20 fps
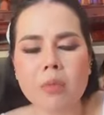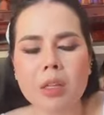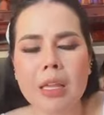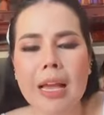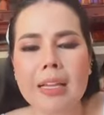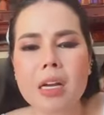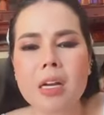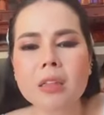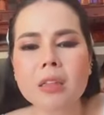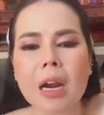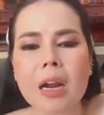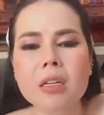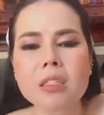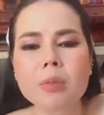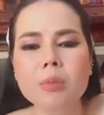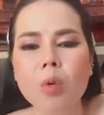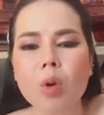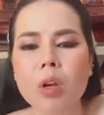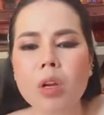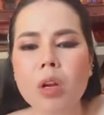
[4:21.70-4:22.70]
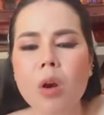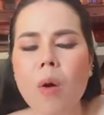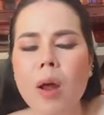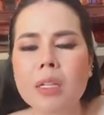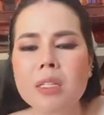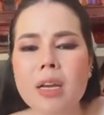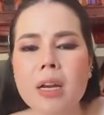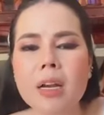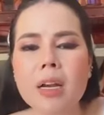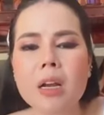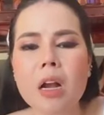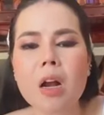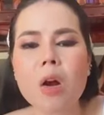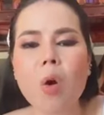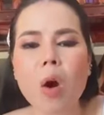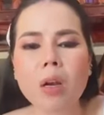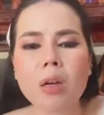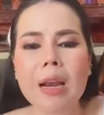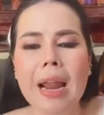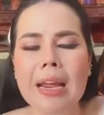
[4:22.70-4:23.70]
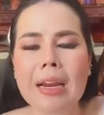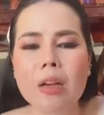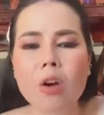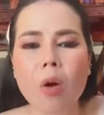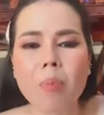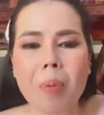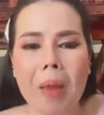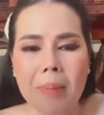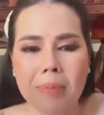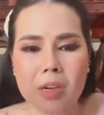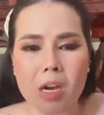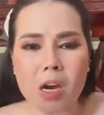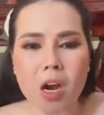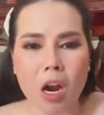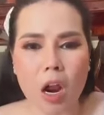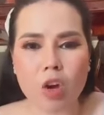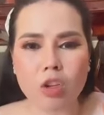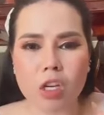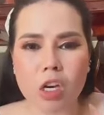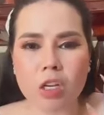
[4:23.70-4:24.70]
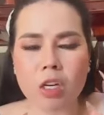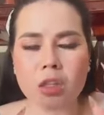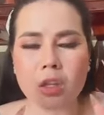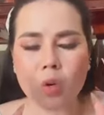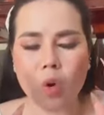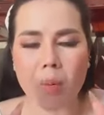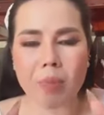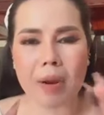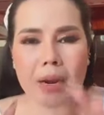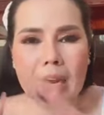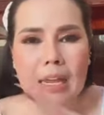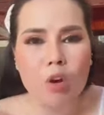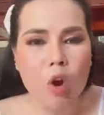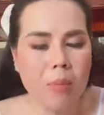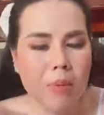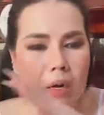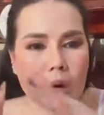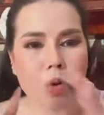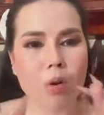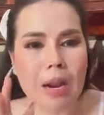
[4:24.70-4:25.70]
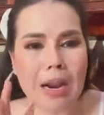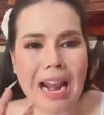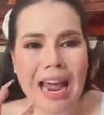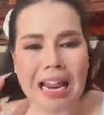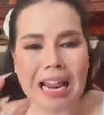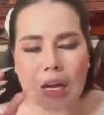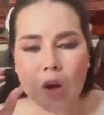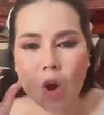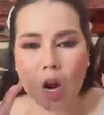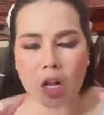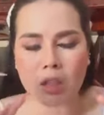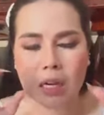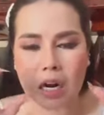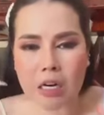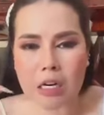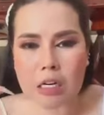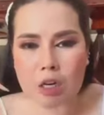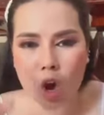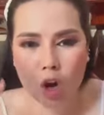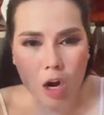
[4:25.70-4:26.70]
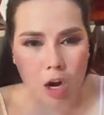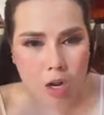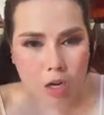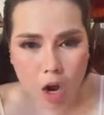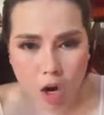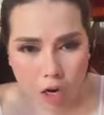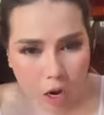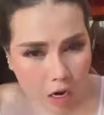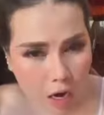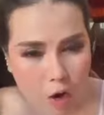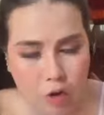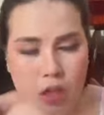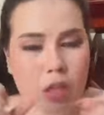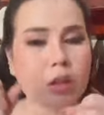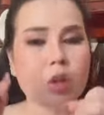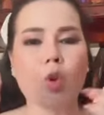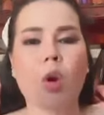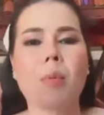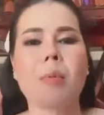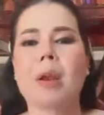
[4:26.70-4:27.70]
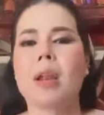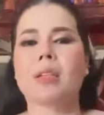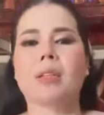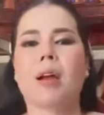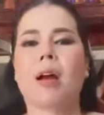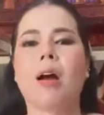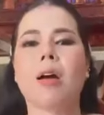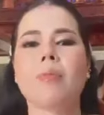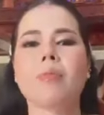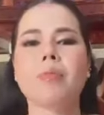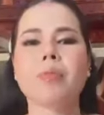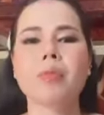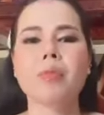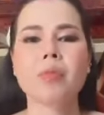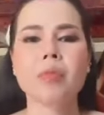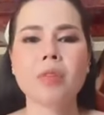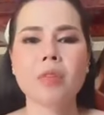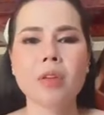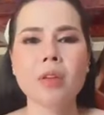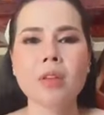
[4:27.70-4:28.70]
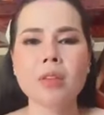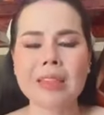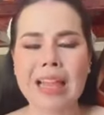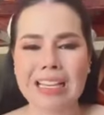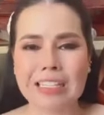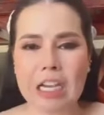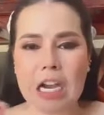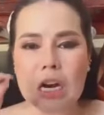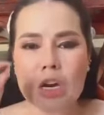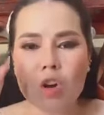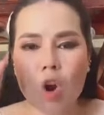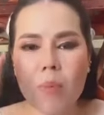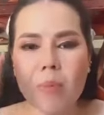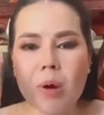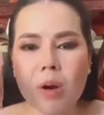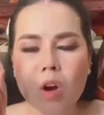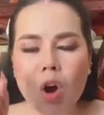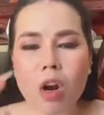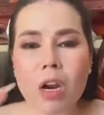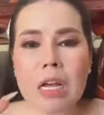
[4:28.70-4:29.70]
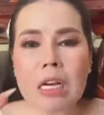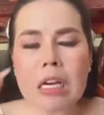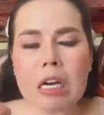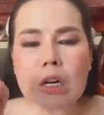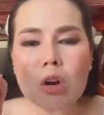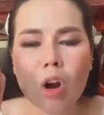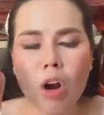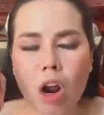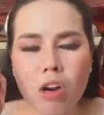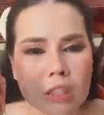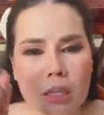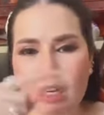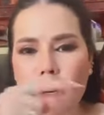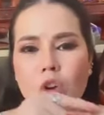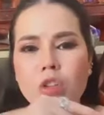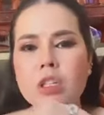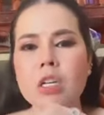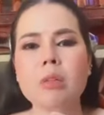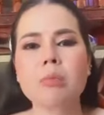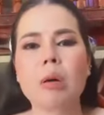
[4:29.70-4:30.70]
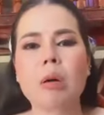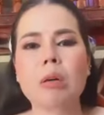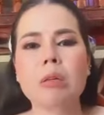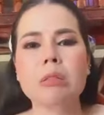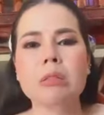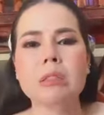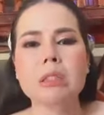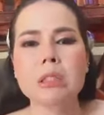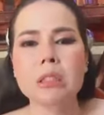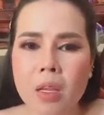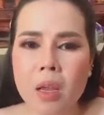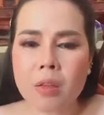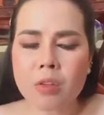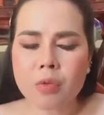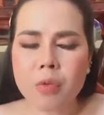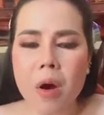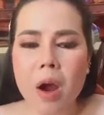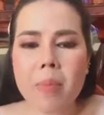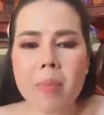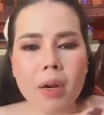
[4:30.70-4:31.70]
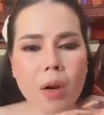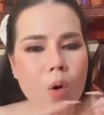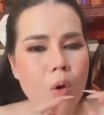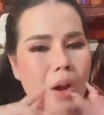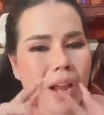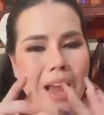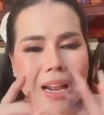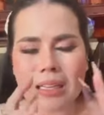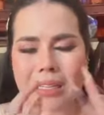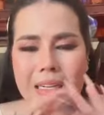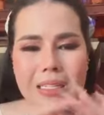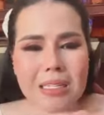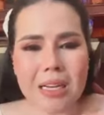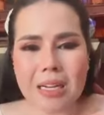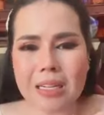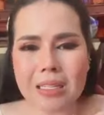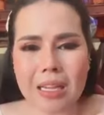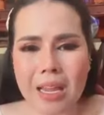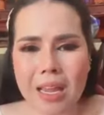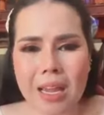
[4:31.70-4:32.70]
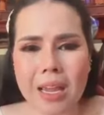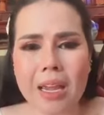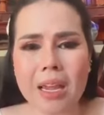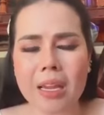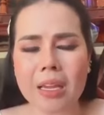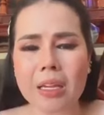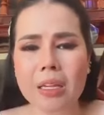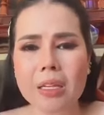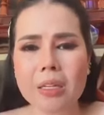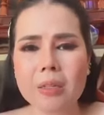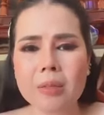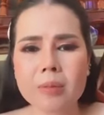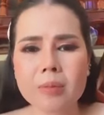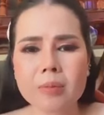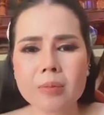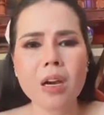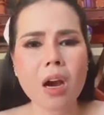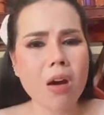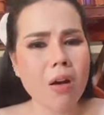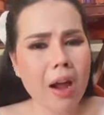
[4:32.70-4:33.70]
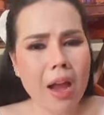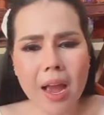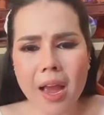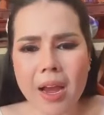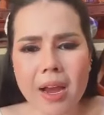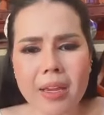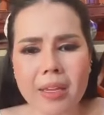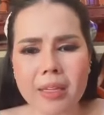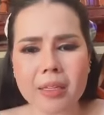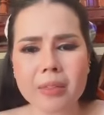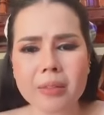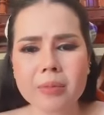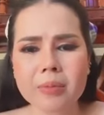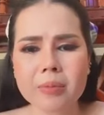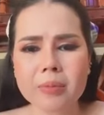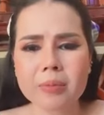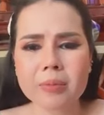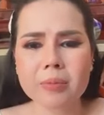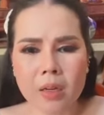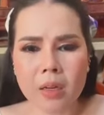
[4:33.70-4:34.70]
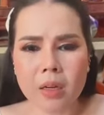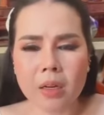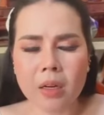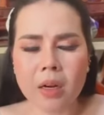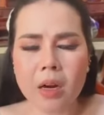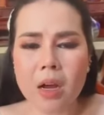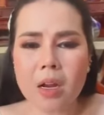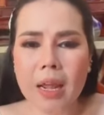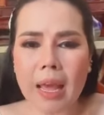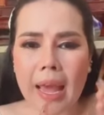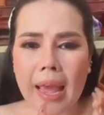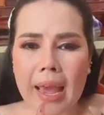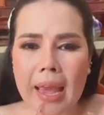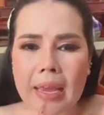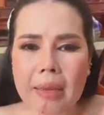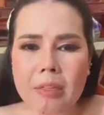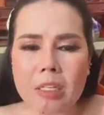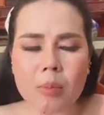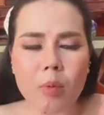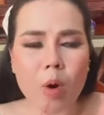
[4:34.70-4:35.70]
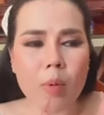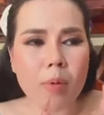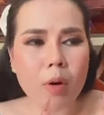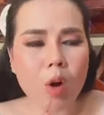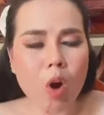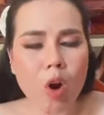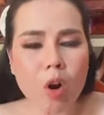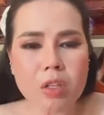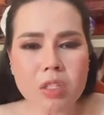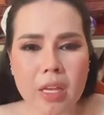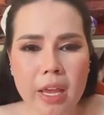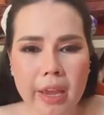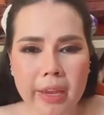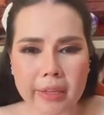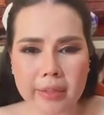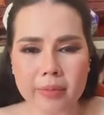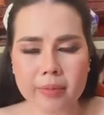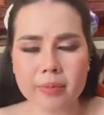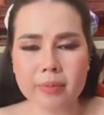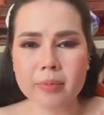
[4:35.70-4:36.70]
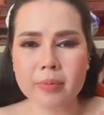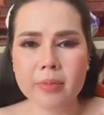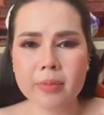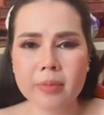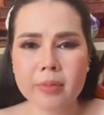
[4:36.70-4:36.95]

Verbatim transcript: bởi thay dân trơi cho mỗi quát chấm cứ quát này quát phẹp dân cọt ao dân nâng từ rọp này đi rọp này đu này na để cọt ở trơi nó cọt ao dân từ rọp này nâng à tại dân rọp bà con nâng cứ cọt ăn gì rồi dân mà phương mình đu kẹt thơ chăm tê khao hai rương này anh cho mỗi bà con lúc sền